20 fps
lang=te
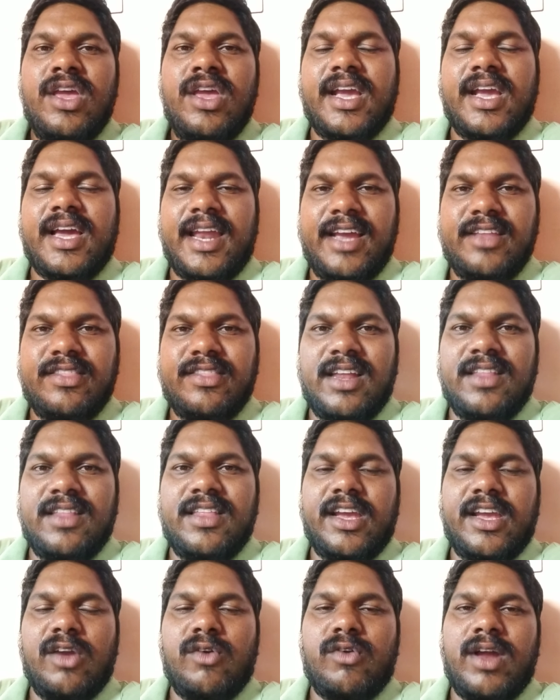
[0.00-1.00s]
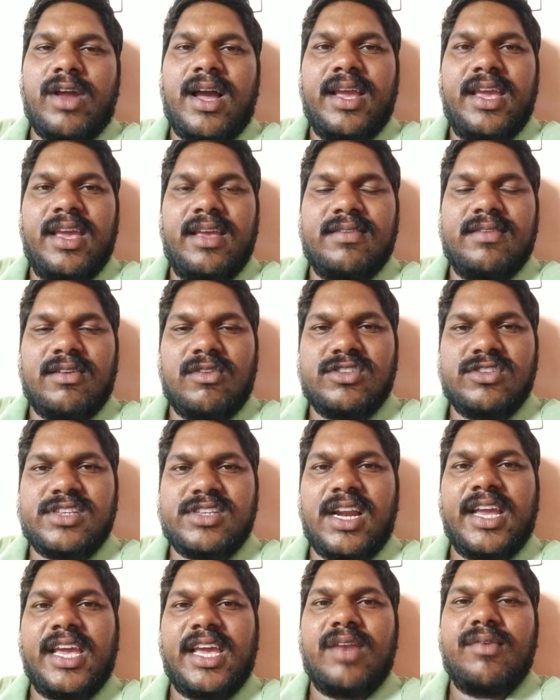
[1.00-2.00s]
ఇక రైతులందరికీ కూడా ఈ
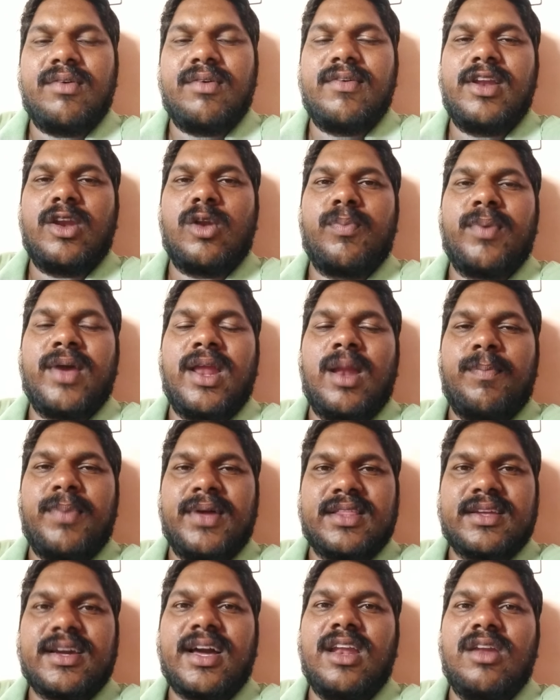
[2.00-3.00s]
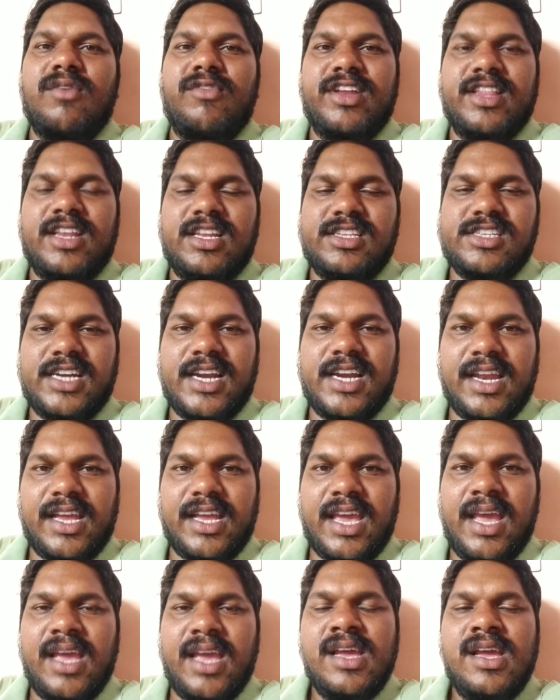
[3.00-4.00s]
సంవత్సరానికి ఇరవై వేల రూపాయల పథకాలను విడుదల
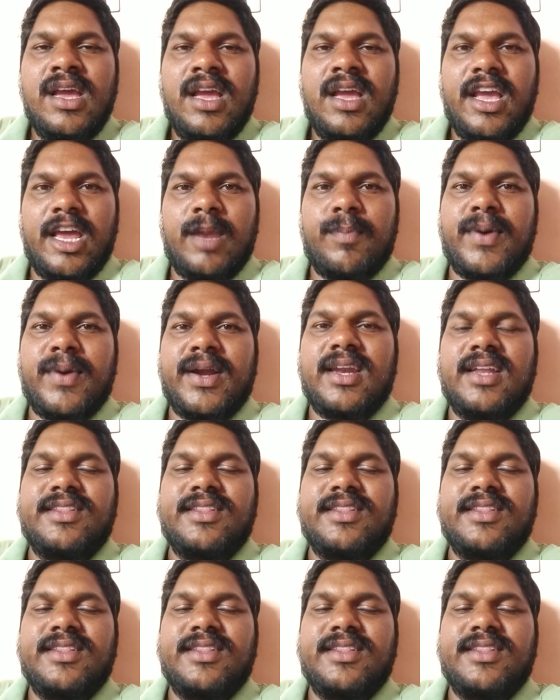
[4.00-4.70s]
చేయడానికి ఏర్పాట్లు